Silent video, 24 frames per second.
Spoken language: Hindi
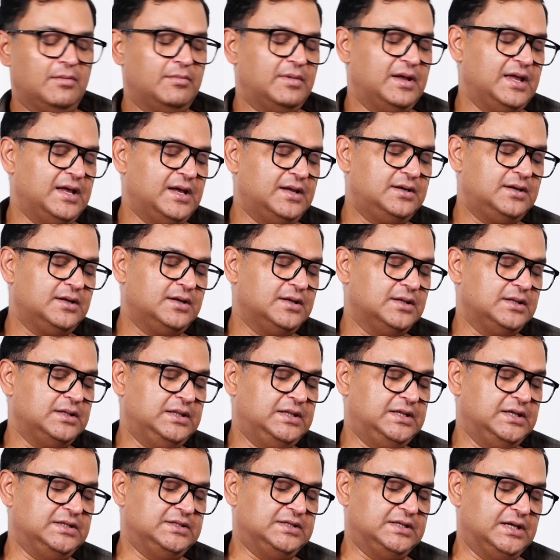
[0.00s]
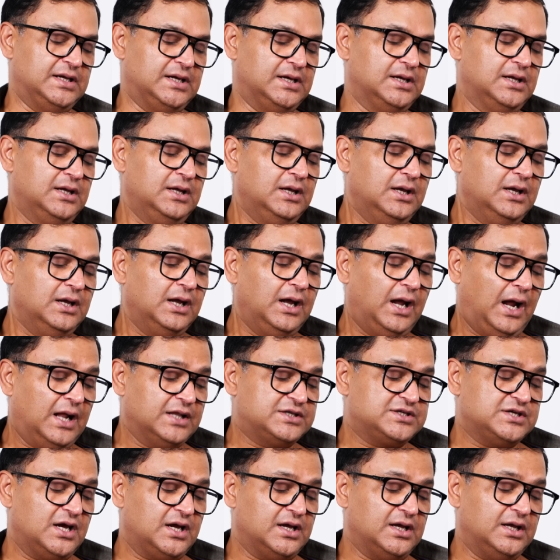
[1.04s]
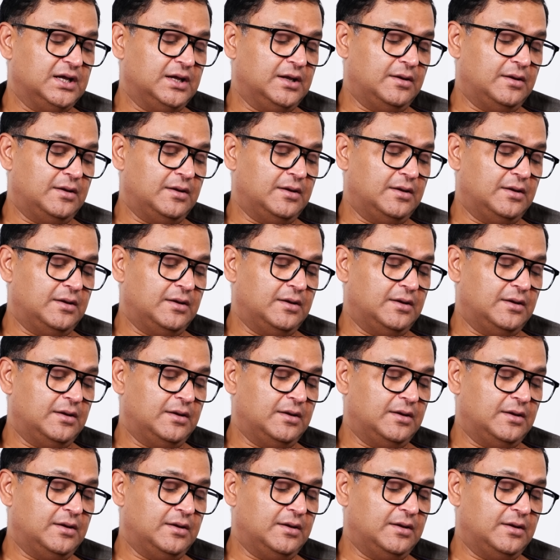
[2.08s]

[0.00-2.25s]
का बयान दे दिया अच्छा